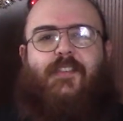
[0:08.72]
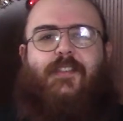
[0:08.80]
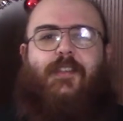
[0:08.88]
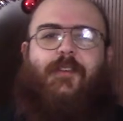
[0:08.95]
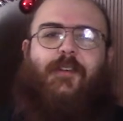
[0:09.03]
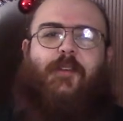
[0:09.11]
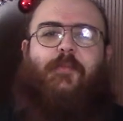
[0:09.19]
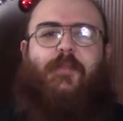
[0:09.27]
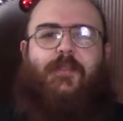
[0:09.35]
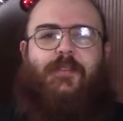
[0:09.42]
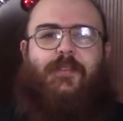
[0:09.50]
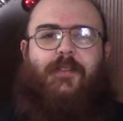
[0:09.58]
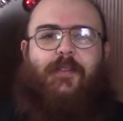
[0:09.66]
Signori,
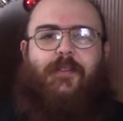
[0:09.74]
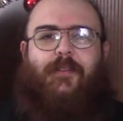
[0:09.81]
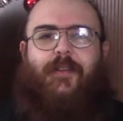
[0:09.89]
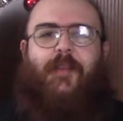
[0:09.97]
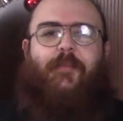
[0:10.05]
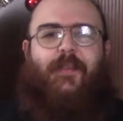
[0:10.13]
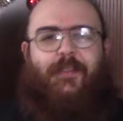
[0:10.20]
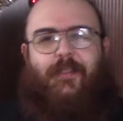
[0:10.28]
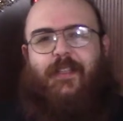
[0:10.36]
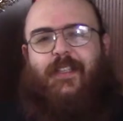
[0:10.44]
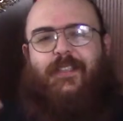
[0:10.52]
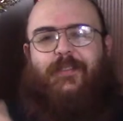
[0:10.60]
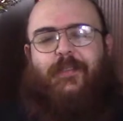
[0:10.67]
buongiorno e
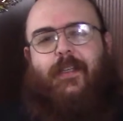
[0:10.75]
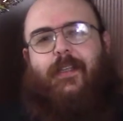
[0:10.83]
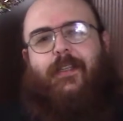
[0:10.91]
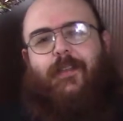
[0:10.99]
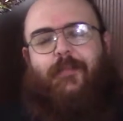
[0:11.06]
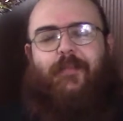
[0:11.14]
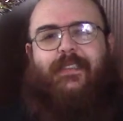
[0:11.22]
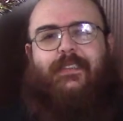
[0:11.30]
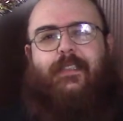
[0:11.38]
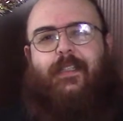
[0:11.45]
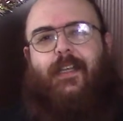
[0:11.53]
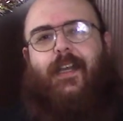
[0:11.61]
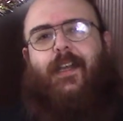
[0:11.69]
bentornati sul canale del Master
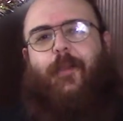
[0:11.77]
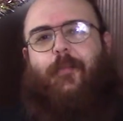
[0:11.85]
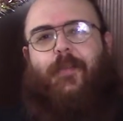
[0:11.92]
Care.